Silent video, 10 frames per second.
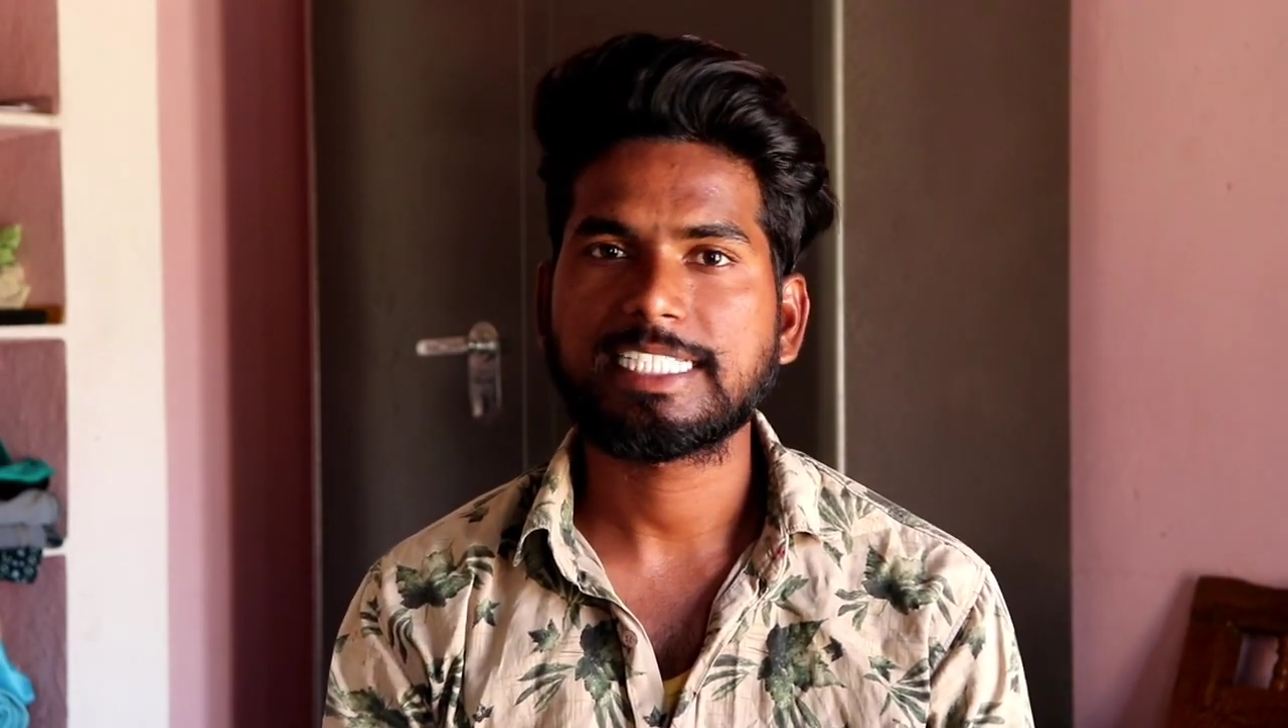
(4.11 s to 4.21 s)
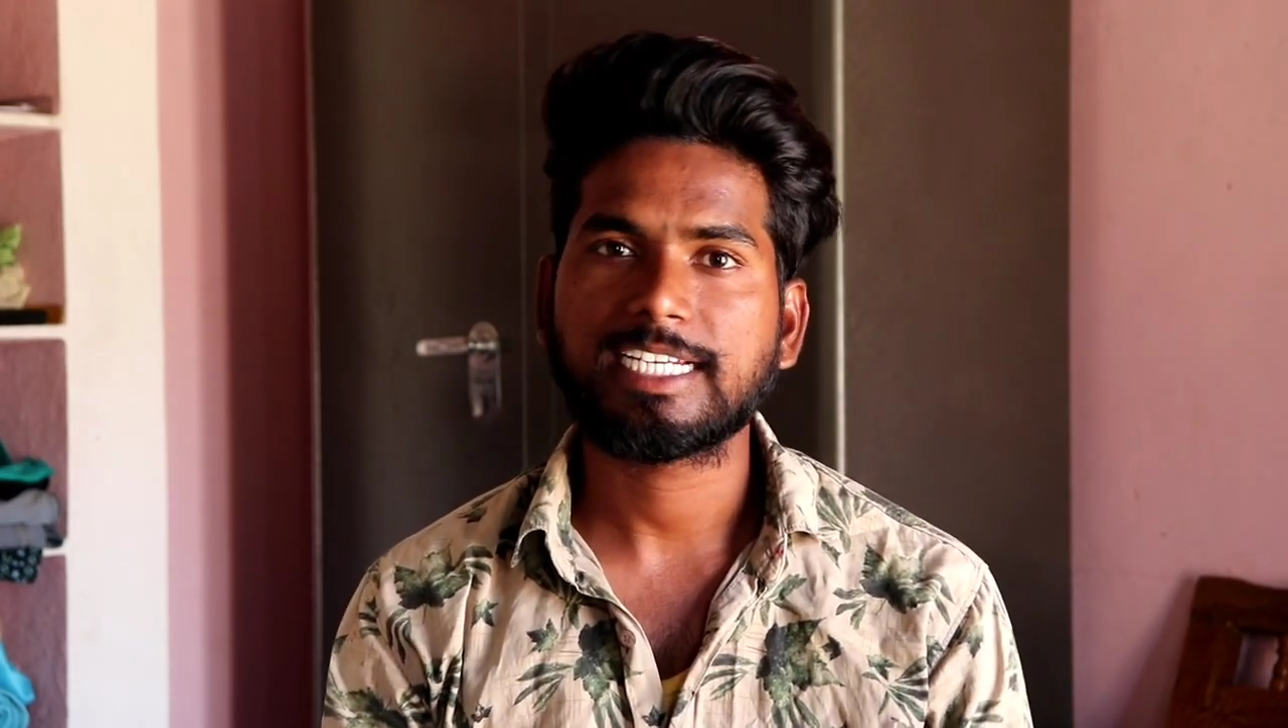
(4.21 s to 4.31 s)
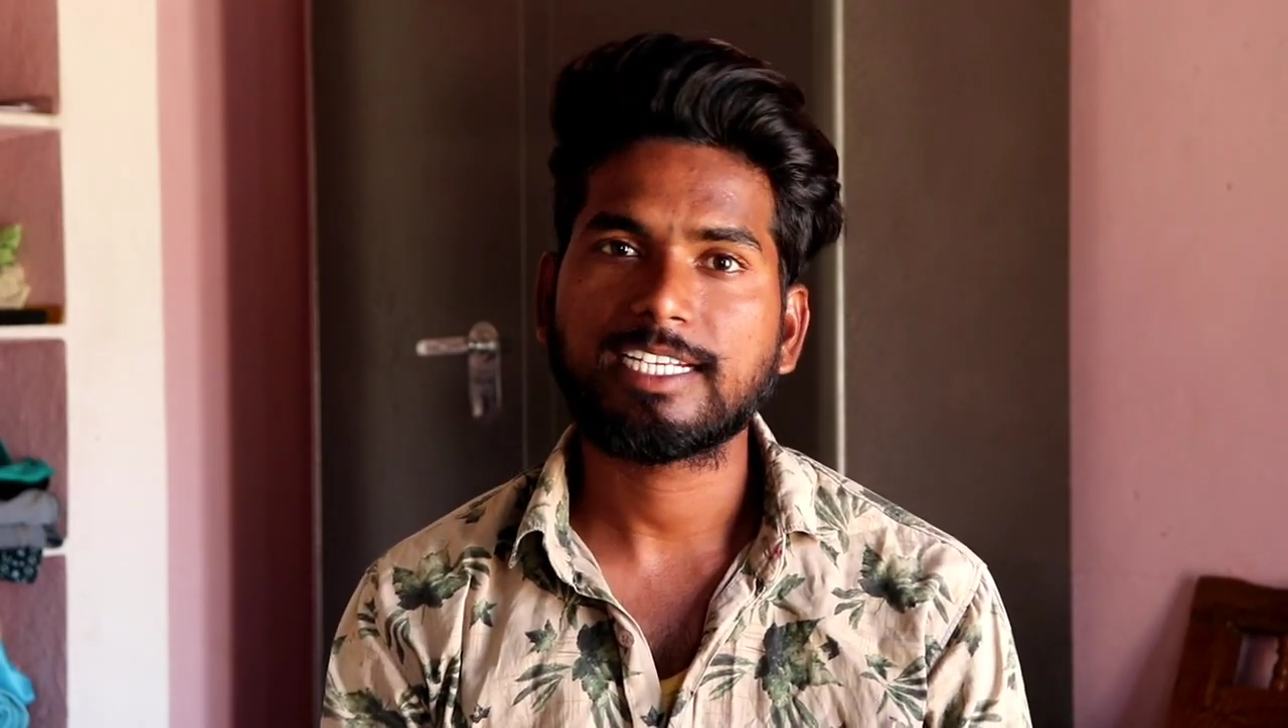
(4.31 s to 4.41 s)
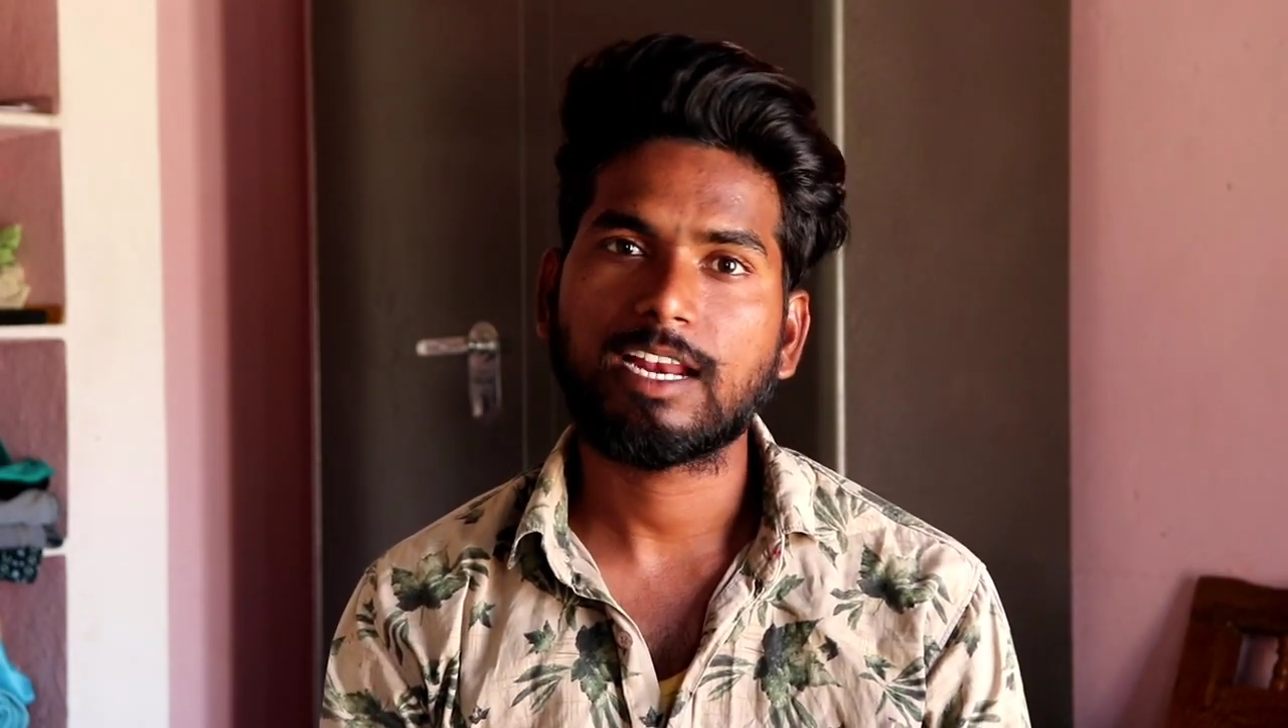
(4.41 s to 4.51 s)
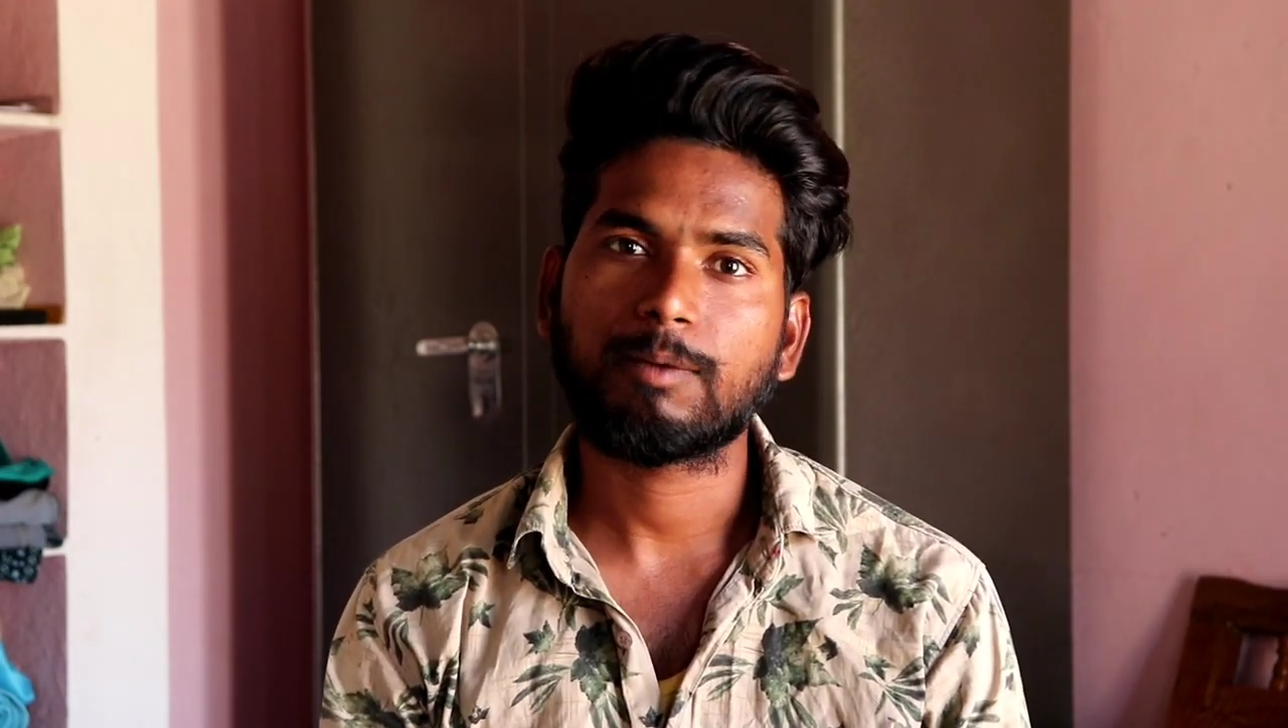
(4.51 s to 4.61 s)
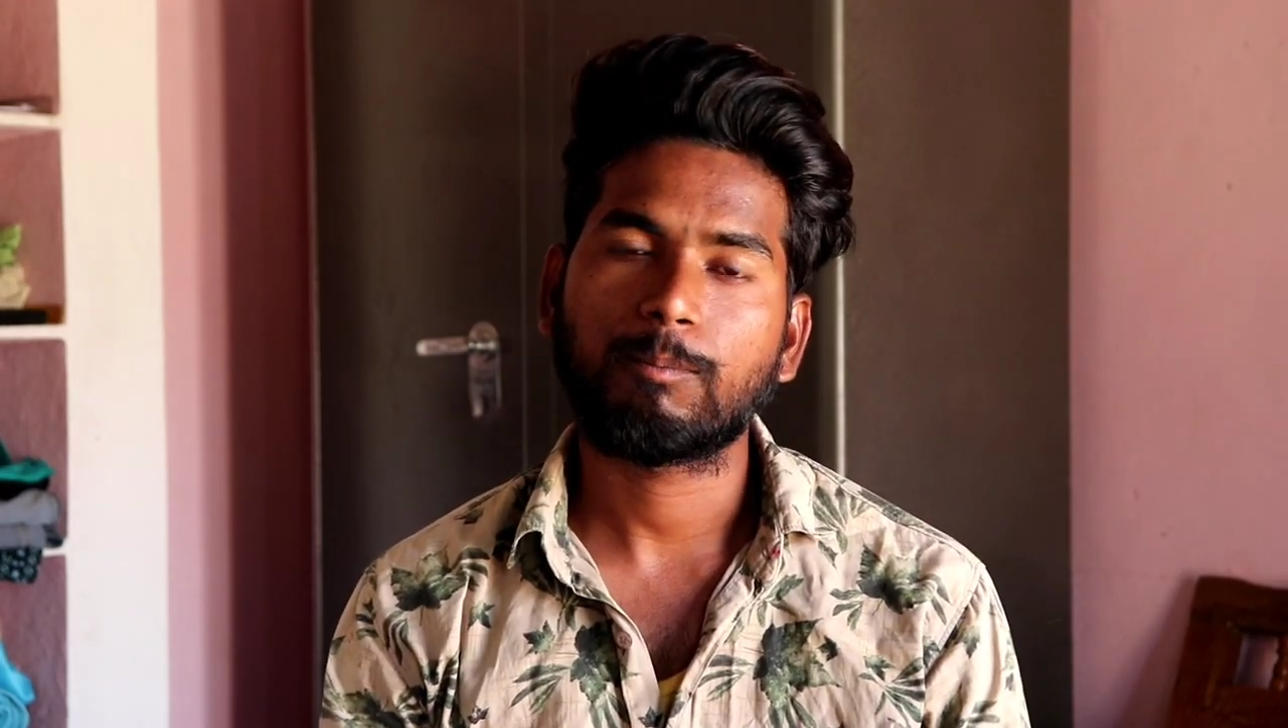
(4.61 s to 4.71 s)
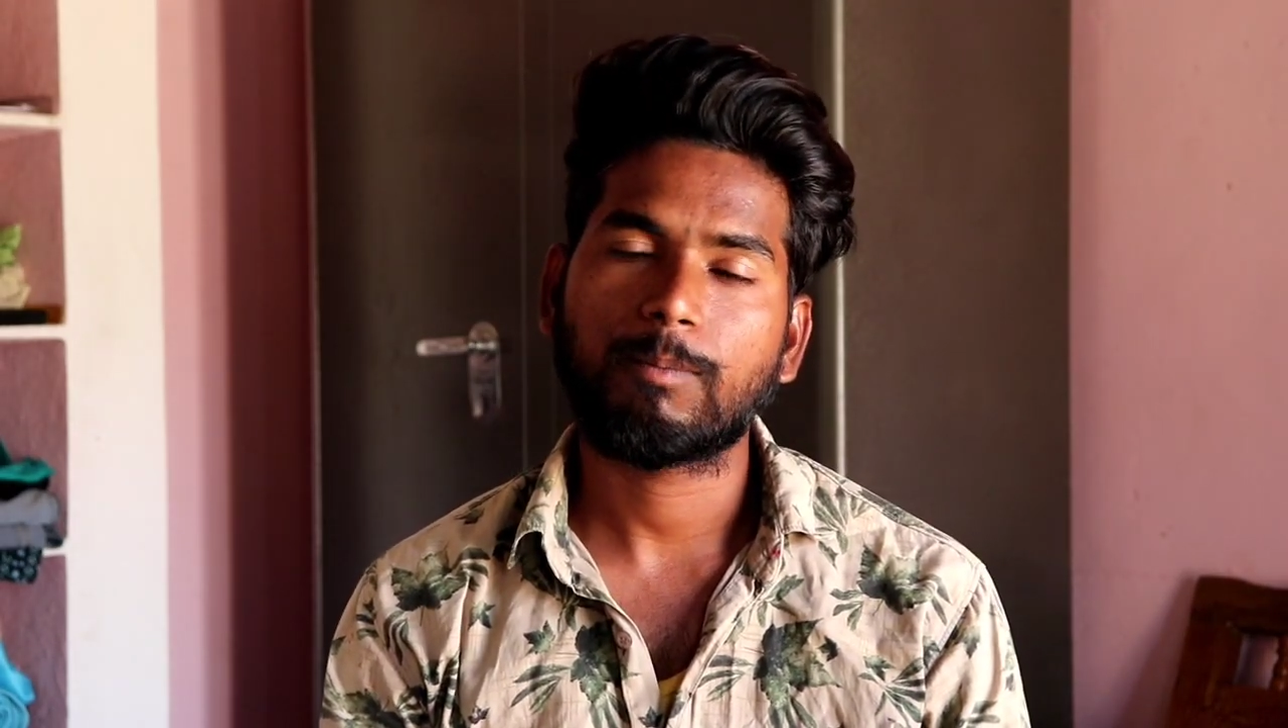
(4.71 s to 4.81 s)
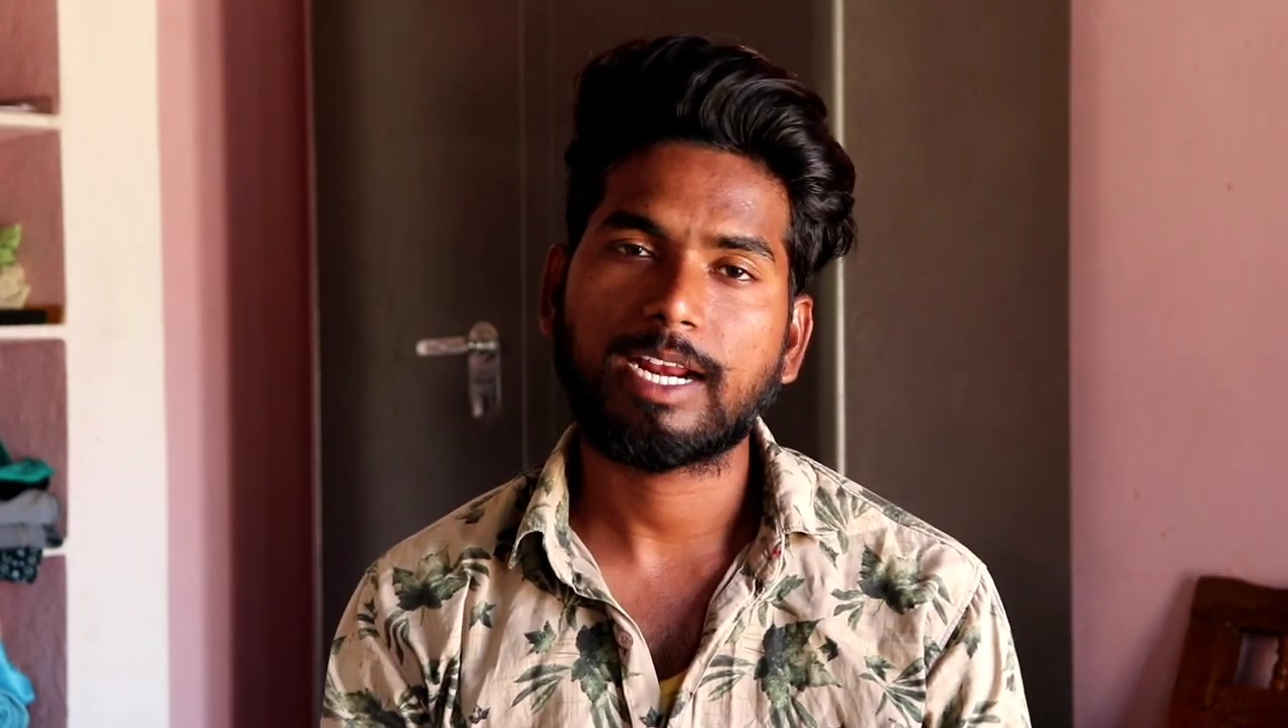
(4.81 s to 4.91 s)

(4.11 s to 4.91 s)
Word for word: సిగ్నల్